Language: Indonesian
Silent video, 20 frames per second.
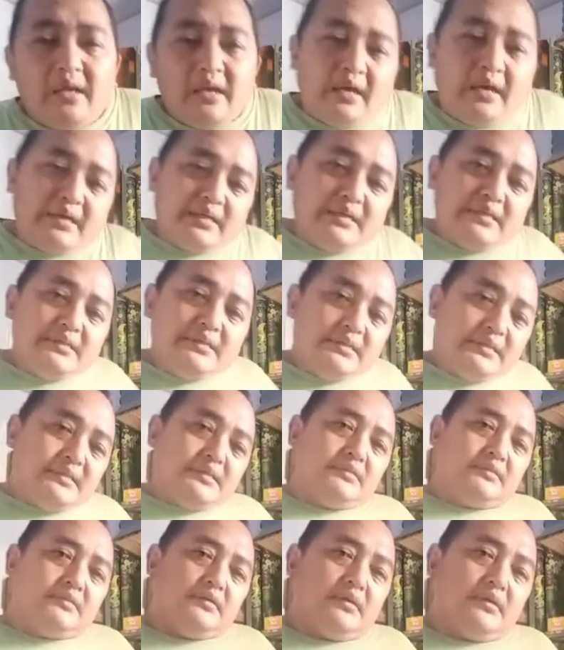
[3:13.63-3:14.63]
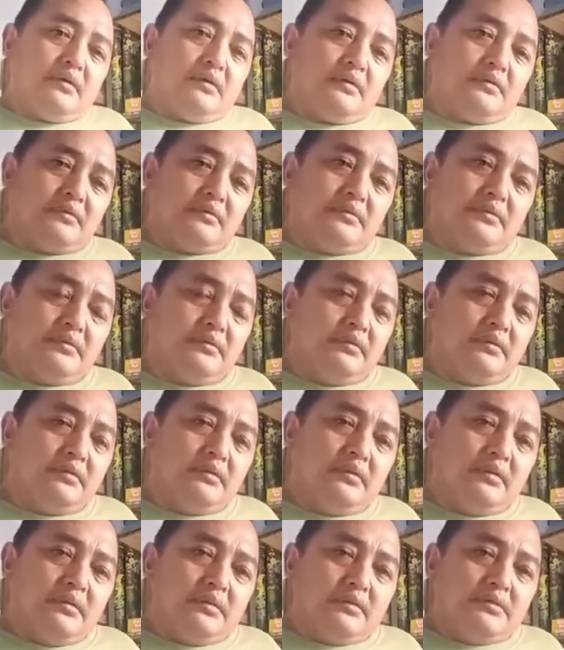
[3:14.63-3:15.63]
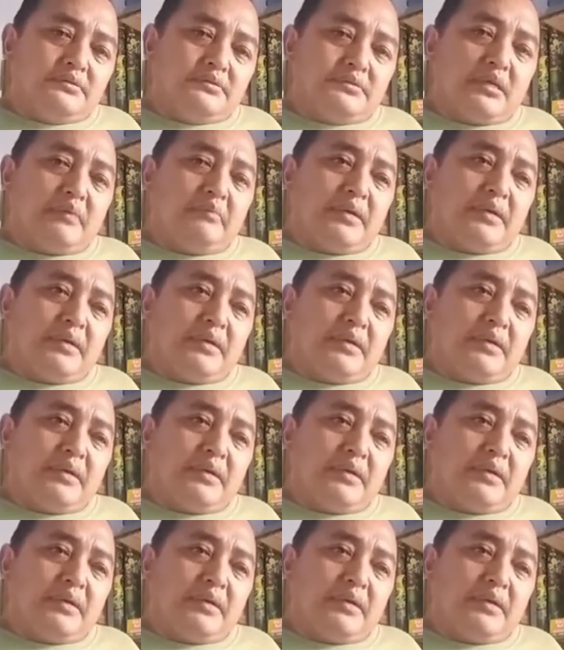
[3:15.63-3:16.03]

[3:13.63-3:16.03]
Hari ini uh, saya